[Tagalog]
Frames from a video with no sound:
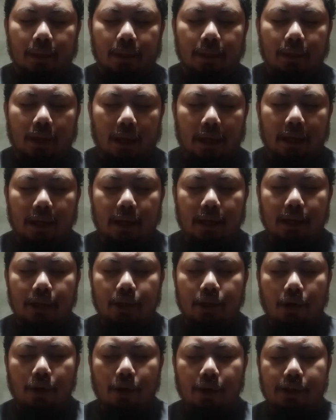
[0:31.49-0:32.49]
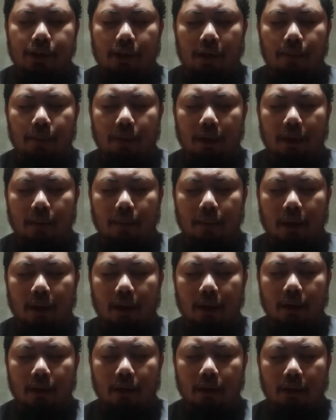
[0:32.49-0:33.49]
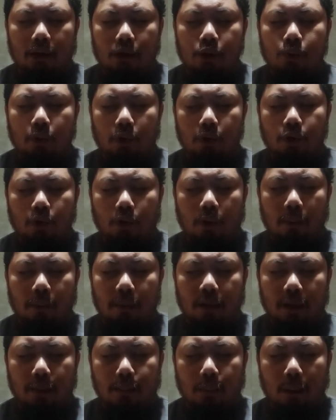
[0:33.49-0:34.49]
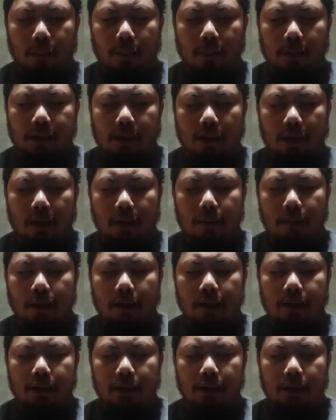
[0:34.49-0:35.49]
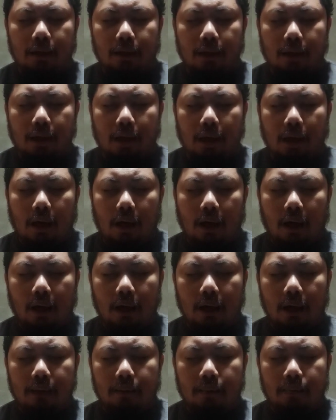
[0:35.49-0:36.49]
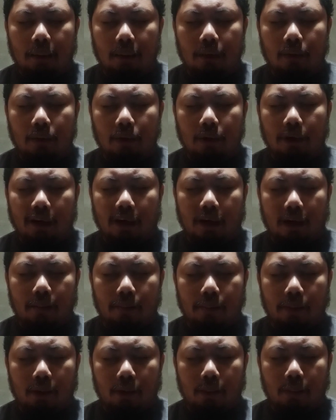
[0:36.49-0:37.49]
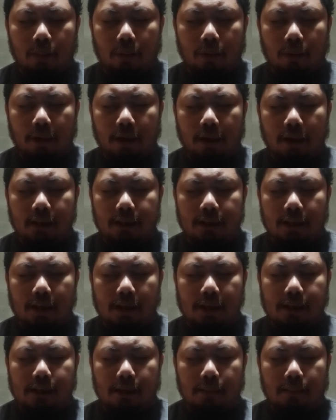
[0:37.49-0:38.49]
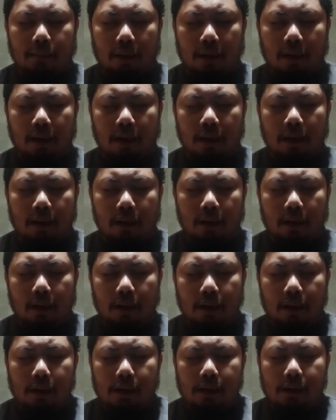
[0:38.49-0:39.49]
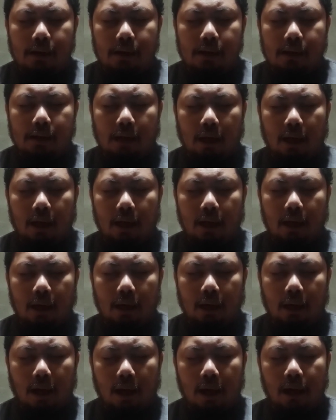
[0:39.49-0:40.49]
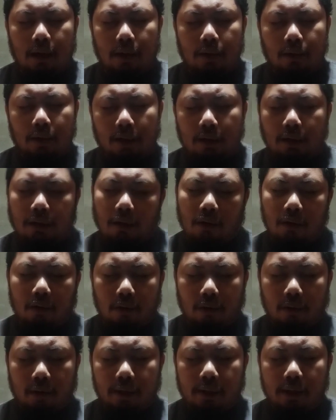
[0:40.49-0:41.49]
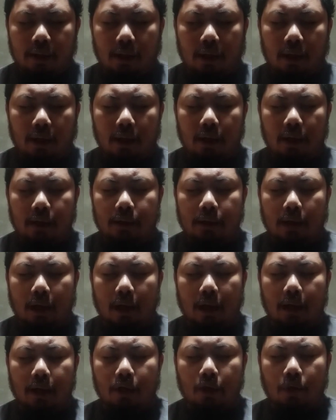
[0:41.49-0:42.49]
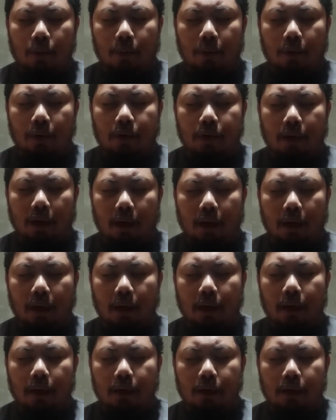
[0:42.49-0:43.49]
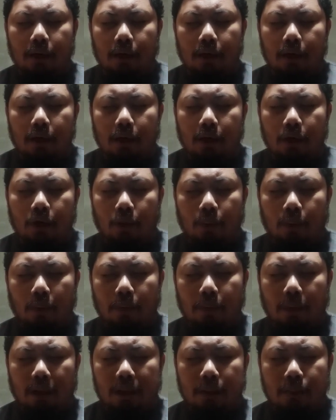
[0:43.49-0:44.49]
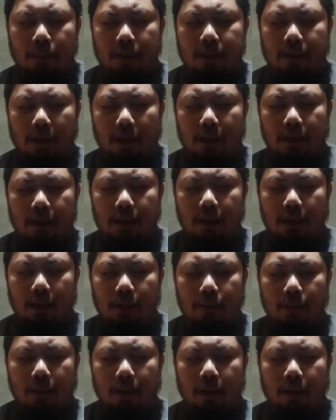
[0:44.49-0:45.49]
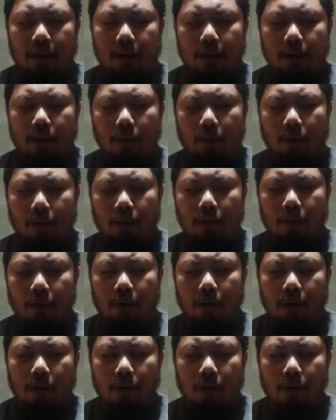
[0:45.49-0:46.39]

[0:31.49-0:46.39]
Dakilang Diyos, aming Ama, taos puso kami nagpapasalamat at patuloy ka namin pinupuri, sinasamba sa araw na ito, Lord. Uh, dalangin ko po na inyo pong basbasan ng iba na dugo